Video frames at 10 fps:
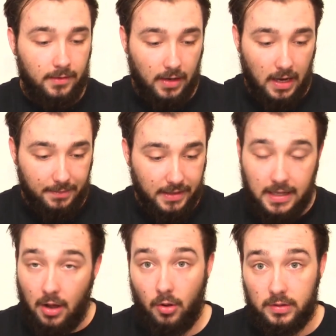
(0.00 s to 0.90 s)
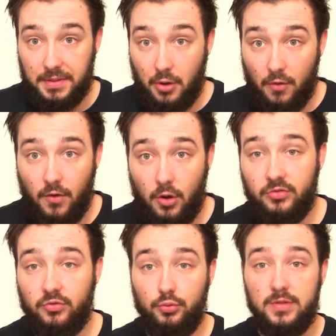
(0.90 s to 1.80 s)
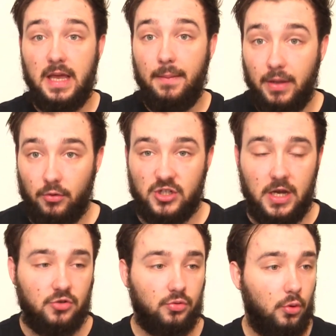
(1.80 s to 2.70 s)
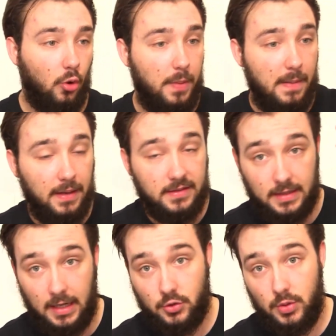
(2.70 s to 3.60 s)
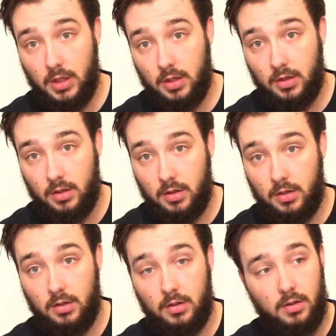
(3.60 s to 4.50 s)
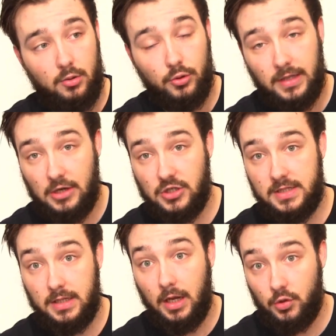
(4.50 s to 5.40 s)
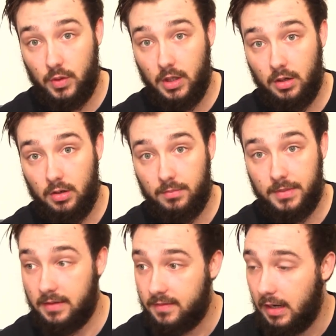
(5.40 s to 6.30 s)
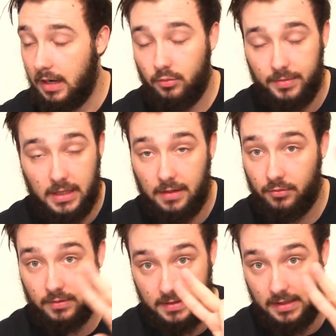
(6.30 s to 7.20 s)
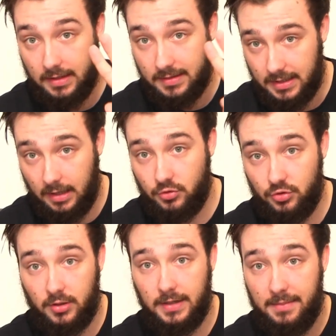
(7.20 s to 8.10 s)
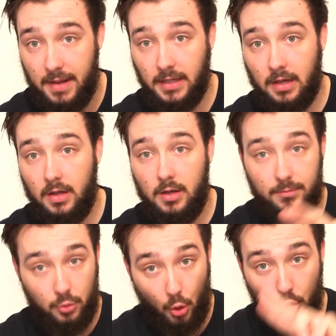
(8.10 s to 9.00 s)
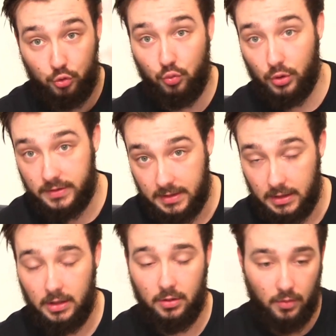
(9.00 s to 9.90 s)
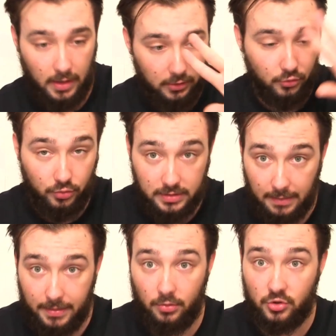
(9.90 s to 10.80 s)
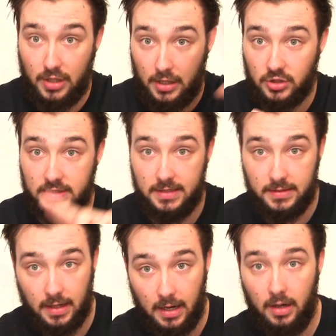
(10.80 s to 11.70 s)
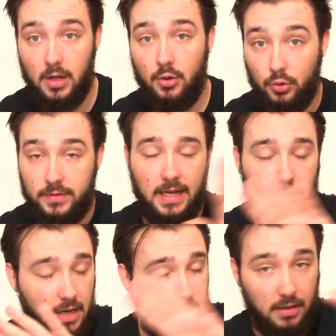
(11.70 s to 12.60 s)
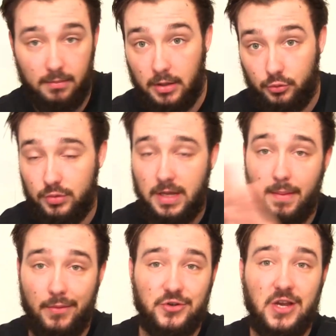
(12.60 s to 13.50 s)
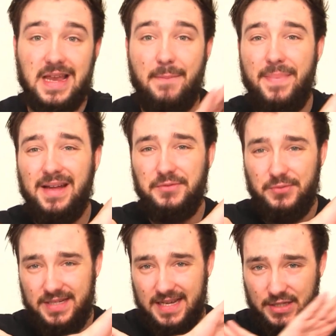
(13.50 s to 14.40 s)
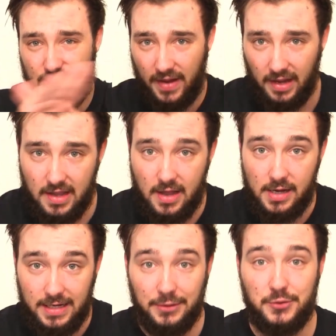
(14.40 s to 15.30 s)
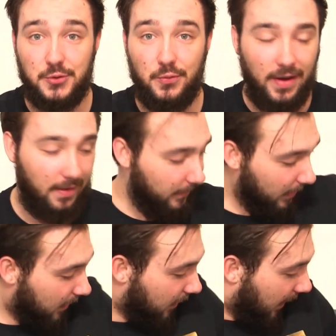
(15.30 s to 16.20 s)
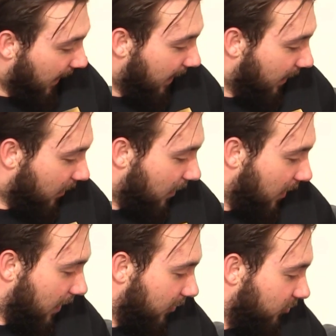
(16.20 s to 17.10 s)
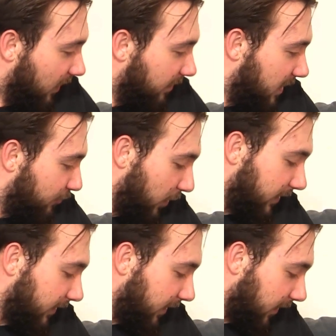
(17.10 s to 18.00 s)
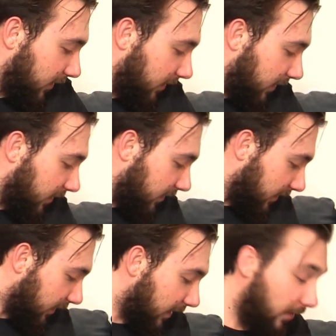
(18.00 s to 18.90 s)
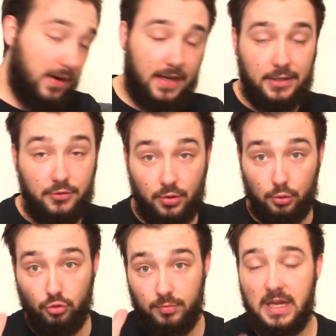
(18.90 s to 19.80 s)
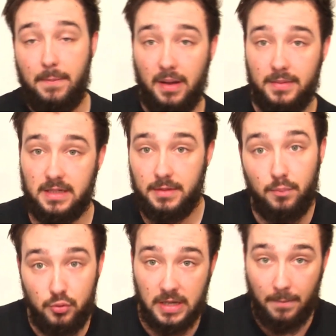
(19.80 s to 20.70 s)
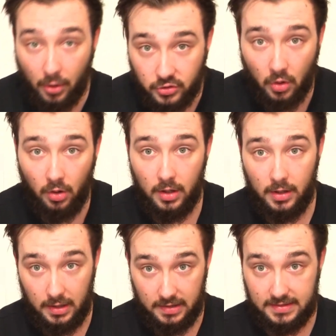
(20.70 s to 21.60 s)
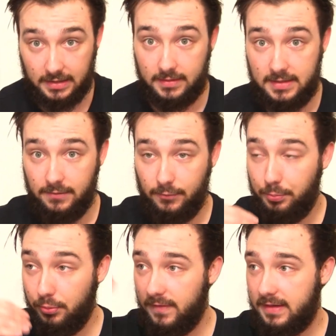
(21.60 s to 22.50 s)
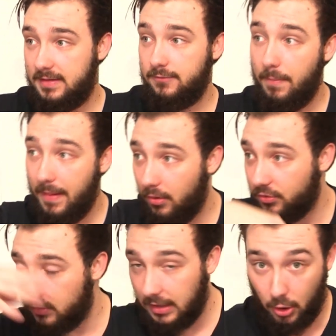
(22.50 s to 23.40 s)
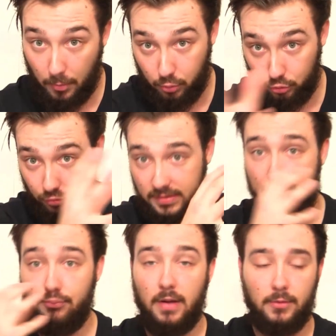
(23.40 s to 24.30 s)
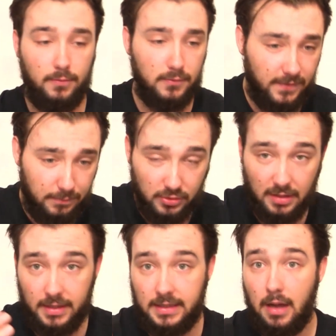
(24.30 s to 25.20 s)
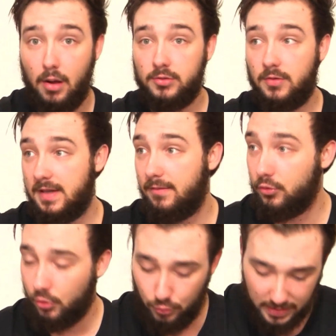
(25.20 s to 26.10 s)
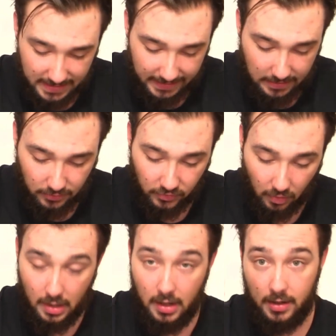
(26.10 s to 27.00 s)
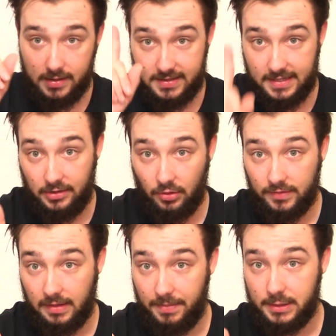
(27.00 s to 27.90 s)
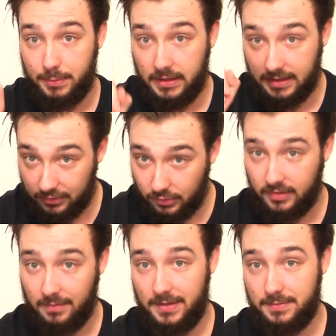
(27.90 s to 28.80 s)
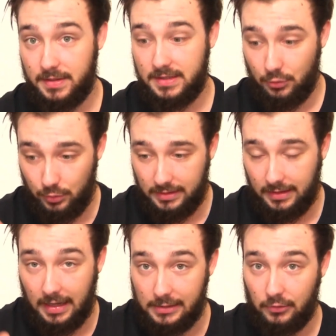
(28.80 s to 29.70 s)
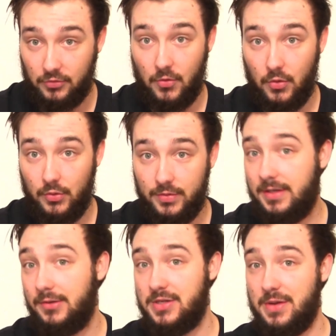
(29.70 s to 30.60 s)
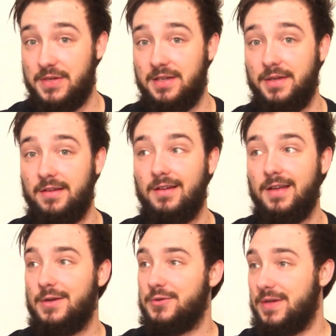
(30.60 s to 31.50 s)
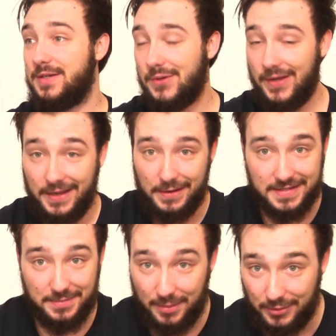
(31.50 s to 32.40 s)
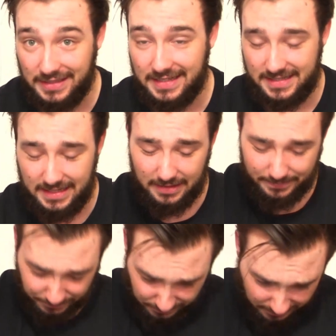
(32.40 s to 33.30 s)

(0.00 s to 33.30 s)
Voilà, 1m40 habiter en France, tout sera pris en charge donc Europa Park c'est gratuit. Le trajet c'est gratuit billets de train ou billets d'avion, etc. C'est gratuit jusqu'en Allemagne. Le retour aussi, voilà, tout sera pris en charge, etc. L'hôtel, blablabla, tout sera pris en charge. Il n'y a pas de souci à se faire là-dessus. Voilà. Et euh, je vous donne un petit point, tac, tac, tac, tac, tac, tac, tac, Voilà. Et surtout, n'oubliez pas, mes amis, le plus important, c'est que si vous pouvez, si vos parents sont d'accord pour tous ces points, que vous faites plus d'un mètre quarante que vous avez entre 8 et 14 ans, 7 ans ça ne passe pas, 15 ans ça ne passe pas, c'est 8 et 14 ans. C'est comme ça, mes amis. Hein. Je suis désolé, c'est pas moi qui décide.